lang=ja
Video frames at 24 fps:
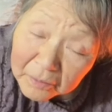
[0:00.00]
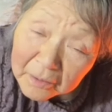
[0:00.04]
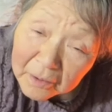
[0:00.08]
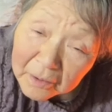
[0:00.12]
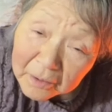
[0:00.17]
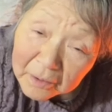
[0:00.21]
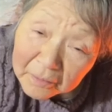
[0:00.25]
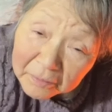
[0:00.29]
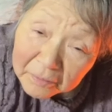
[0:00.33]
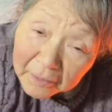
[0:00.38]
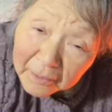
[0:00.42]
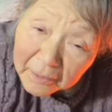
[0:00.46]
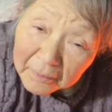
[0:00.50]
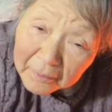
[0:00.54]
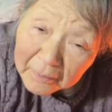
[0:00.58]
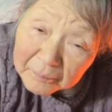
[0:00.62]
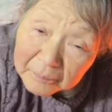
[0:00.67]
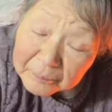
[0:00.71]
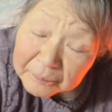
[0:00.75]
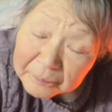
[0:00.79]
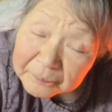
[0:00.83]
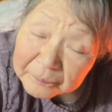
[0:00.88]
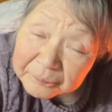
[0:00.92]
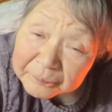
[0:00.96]
うだから
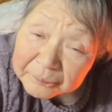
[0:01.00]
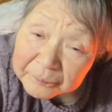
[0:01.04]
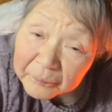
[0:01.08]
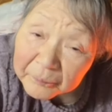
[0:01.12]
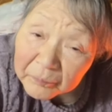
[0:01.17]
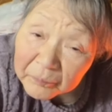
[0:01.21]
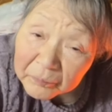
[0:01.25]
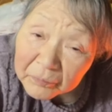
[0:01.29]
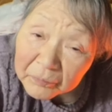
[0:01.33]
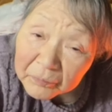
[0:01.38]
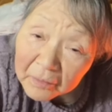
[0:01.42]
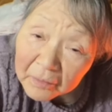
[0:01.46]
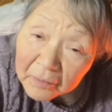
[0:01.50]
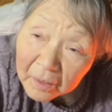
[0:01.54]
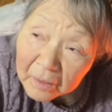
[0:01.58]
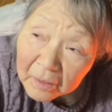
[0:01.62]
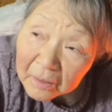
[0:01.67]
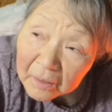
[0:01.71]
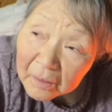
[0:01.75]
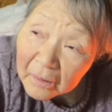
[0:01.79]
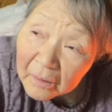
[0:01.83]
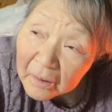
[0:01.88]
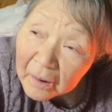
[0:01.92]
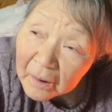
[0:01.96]
ね、うん、
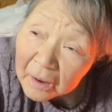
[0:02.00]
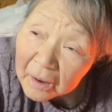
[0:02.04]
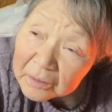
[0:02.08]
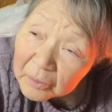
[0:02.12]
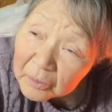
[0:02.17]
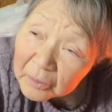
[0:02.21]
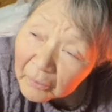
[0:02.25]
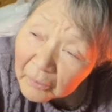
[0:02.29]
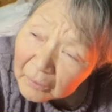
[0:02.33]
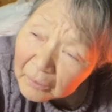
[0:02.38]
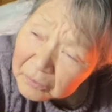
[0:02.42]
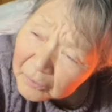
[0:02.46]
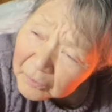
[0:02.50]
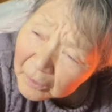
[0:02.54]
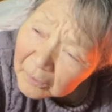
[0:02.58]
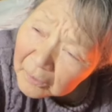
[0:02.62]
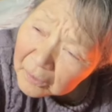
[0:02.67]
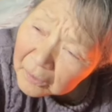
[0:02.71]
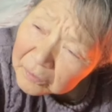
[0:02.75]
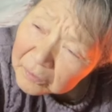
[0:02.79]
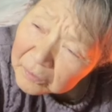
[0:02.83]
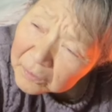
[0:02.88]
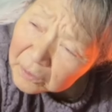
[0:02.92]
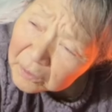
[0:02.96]
あれはだ
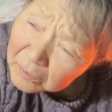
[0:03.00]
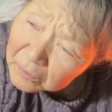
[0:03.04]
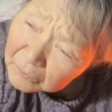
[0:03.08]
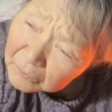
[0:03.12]
から